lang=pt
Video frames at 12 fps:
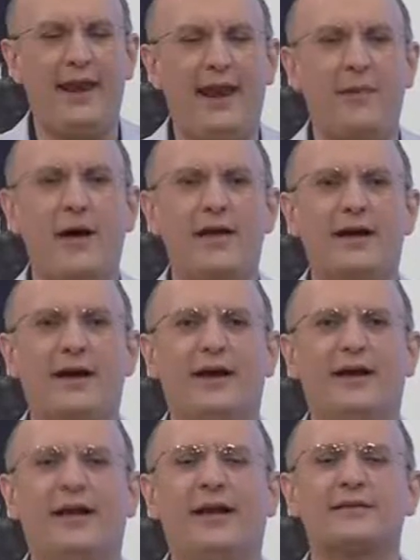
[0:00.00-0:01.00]
Na
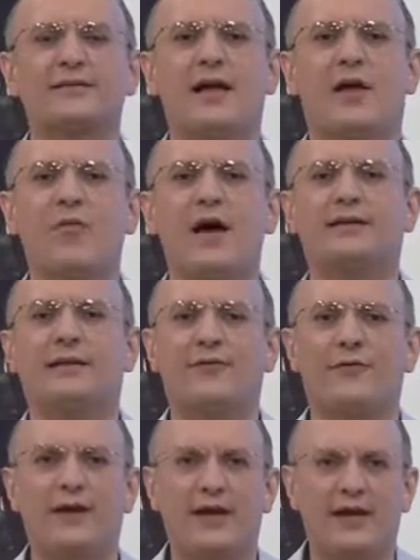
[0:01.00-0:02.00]
manhã desta
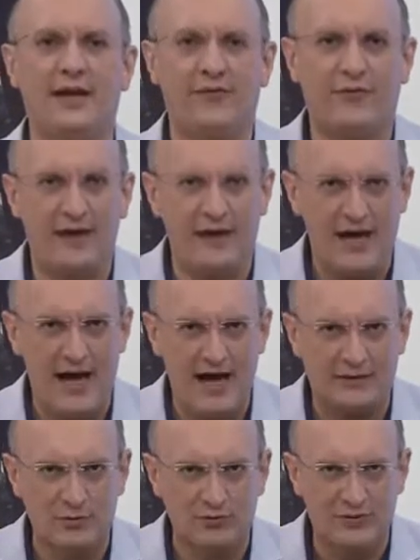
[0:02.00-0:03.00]
quarta-feira, é
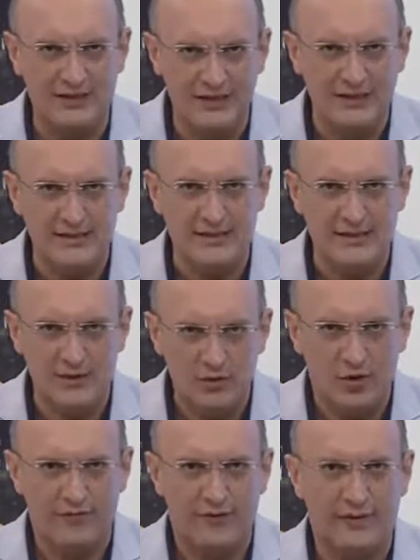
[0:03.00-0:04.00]
feriado 15 de
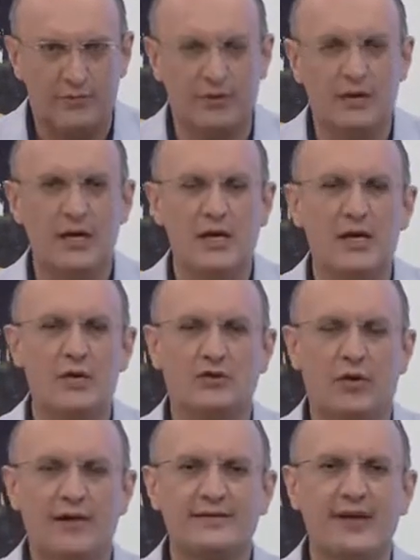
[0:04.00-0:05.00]
novembro.
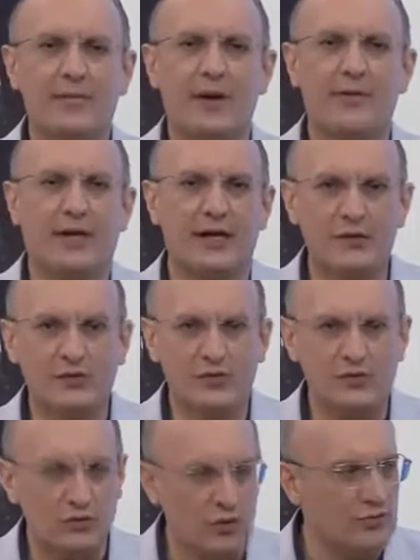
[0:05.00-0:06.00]
Estou recebendo aqui nos
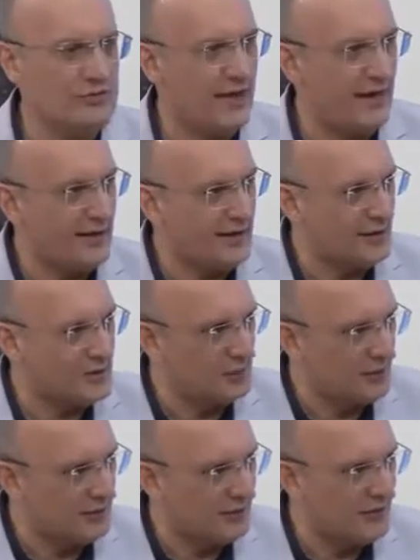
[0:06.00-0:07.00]
estúdios, agradeço
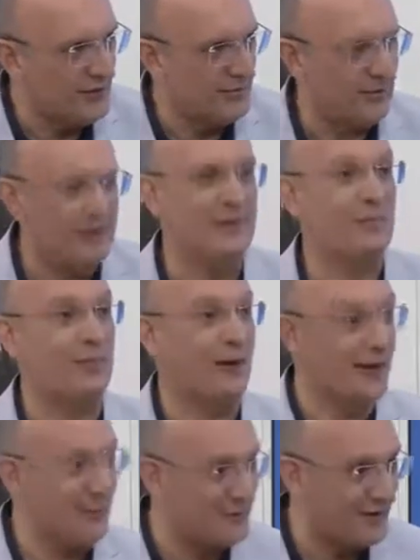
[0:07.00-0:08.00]
por ter vindo aqui em pleno